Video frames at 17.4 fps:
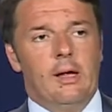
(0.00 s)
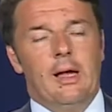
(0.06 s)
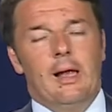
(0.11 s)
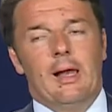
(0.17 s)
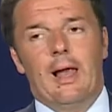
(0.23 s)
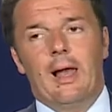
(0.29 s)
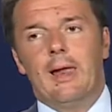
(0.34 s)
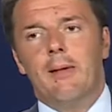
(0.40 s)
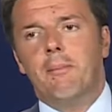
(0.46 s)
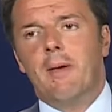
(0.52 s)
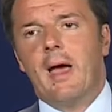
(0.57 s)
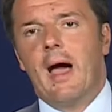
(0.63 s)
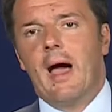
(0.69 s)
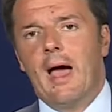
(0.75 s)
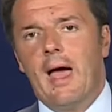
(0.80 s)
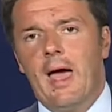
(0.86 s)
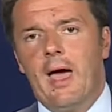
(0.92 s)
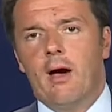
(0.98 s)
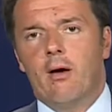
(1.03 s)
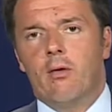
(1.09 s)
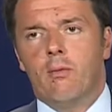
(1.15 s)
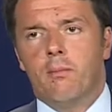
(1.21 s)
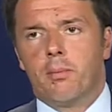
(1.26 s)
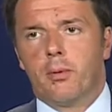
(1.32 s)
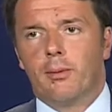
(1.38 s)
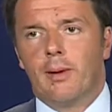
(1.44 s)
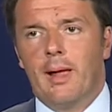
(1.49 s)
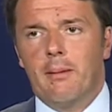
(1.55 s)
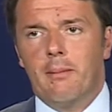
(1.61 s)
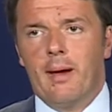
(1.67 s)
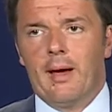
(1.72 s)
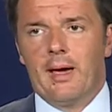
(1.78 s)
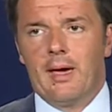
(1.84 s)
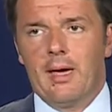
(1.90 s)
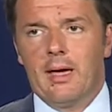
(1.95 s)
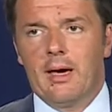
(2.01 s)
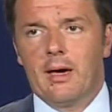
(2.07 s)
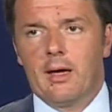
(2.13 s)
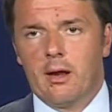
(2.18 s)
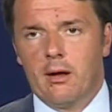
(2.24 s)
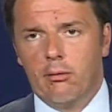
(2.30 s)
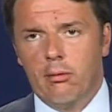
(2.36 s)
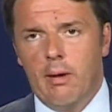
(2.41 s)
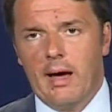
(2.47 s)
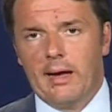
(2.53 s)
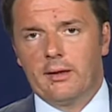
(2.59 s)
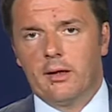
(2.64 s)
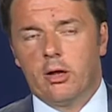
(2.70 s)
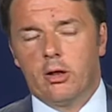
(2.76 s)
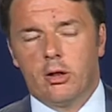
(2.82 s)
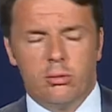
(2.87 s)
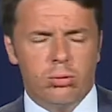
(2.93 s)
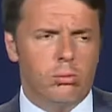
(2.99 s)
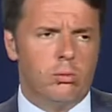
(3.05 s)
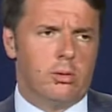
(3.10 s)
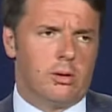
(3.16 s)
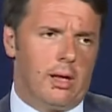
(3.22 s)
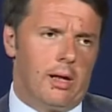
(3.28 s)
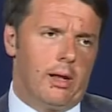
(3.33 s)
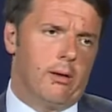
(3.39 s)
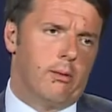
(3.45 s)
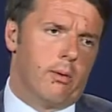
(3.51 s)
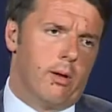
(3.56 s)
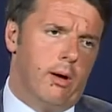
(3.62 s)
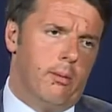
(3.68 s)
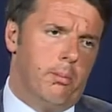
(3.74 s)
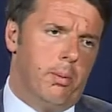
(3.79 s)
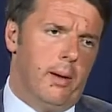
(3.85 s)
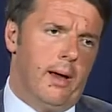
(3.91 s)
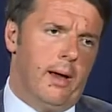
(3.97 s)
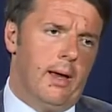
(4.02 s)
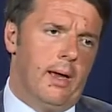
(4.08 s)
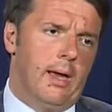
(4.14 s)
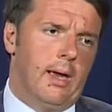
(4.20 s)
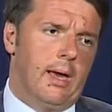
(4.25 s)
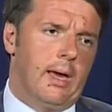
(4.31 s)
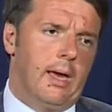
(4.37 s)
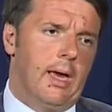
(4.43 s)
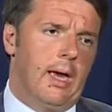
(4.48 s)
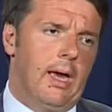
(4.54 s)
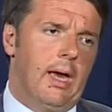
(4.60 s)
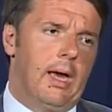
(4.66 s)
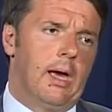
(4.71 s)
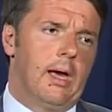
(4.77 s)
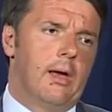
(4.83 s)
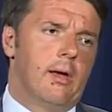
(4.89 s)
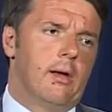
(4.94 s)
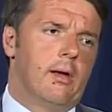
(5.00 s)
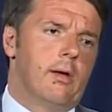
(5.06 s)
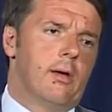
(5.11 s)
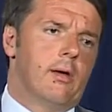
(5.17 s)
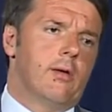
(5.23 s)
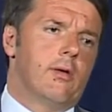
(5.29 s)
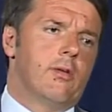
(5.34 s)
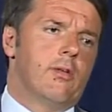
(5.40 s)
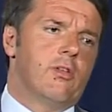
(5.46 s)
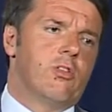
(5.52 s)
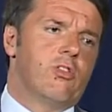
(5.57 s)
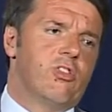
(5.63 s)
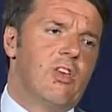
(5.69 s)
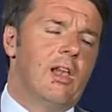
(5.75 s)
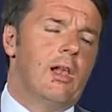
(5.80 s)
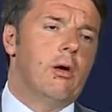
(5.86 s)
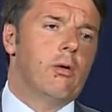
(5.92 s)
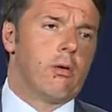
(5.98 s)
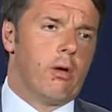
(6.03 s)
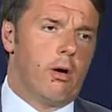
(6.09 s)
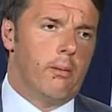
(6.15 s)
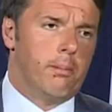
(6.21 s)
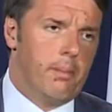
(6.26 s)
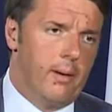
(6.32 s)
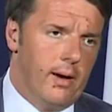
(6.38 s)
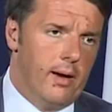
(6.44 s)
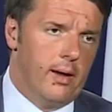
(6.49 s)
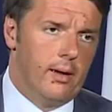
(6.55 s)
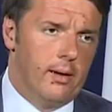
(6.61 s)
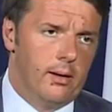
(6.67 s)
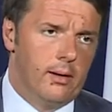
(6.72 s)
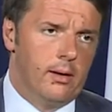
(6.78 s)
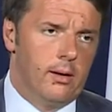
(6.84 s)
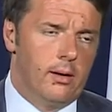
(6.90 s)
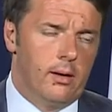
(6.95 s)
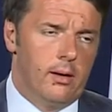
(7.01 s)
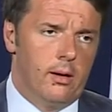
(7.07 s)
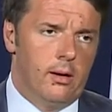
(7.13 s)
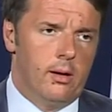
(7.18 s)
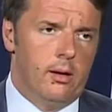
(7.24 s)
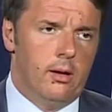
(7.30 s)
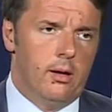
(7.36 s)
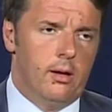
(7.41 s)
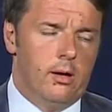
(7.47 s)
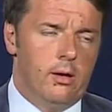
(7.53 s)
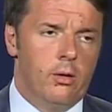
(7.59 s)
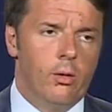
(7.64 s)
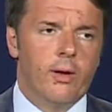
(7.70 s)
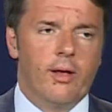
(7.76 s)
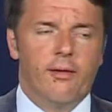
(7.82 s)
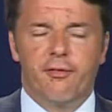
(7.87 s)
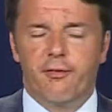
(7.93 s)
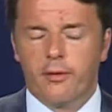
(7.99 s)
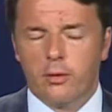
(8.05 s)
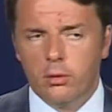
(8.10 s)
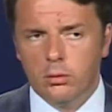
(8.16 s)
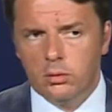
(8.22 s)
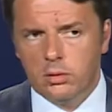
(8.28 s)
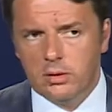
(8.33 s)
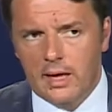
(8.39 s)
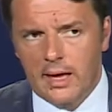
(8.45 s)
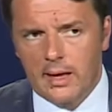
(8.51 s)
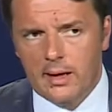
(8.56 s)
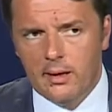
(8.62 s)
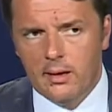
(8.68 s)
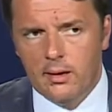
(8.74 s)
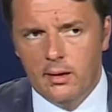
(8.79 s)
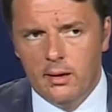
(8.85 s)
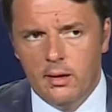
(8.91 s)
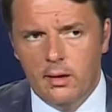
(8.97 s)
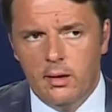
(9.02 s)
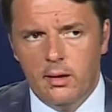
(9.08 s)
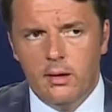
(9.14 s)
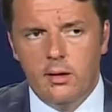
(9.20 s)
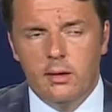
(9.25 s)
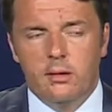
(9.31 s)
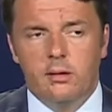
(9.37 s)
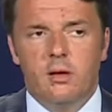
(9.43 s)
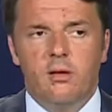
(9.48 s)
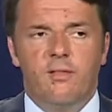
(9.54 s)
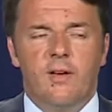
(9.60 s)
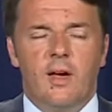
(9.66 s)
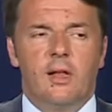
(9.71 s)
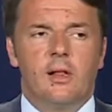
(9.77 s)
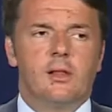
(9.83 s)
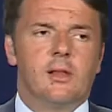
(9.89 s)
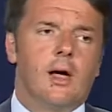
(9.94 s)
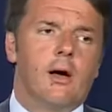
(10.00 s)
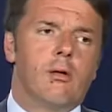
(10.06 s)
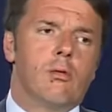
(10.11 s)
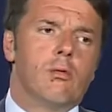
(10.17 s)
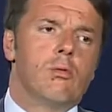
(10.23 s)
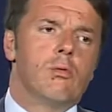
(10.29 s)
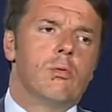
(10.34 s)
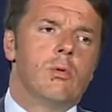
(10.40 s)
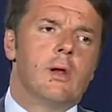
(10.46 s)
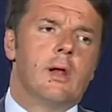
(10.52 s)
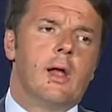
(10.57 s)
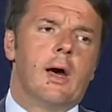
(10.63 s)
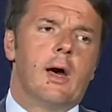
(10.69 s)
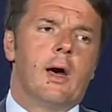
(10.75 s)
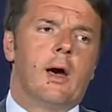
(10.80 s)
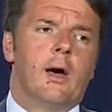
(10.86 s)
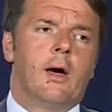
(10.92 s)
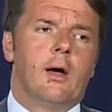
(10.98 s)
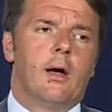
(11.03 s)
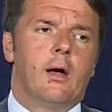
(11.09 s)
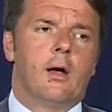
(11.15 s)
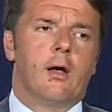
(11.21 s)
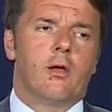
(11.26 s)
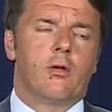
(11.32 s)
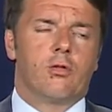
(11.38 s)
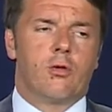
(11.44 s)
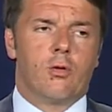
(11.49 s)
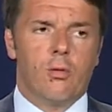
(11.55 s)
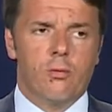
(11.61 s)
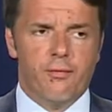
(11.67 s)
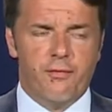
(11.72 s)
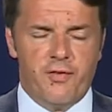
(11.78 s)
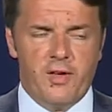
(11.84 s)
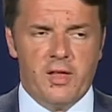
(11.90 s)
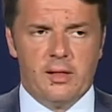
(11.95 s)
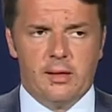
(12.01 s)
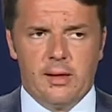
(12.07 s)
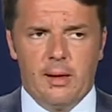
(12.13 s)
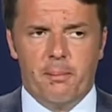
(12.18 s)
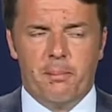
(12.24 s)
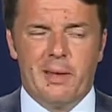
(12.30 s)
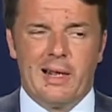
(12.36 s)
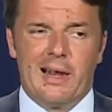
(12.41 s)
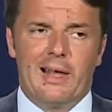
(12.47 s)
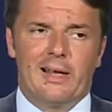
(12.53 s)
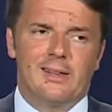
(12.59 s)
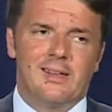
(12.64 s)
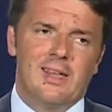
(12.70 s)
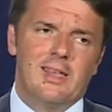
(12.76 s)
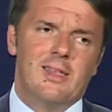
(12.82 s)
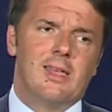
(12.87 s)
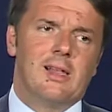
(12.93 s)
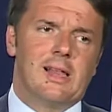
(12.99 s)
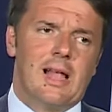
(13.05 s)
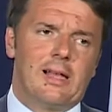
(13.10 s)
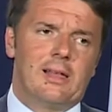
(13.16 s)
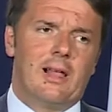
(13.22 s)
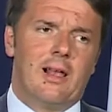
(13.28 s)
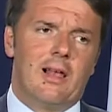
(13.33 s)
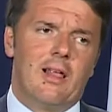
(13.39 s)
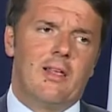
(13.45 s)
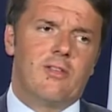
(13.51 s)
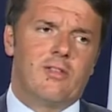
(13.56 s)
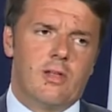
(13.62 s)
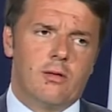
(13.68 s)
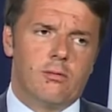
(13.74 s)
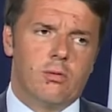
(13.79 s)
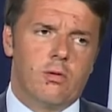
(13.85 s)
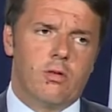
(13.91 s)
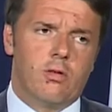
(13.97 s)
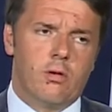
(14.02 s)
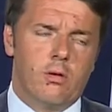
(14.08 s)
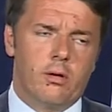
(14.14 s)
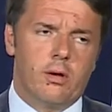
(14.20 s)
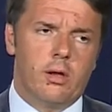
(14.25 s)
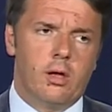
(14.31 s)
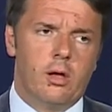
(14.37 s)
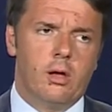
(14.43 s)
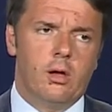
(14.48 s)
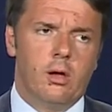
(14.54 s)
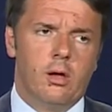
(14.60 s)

la Libia è un problema che riguarda tutta l'Europa e che se l'Europa non affronta diventa una sconfitta per la dignità delle istituzioni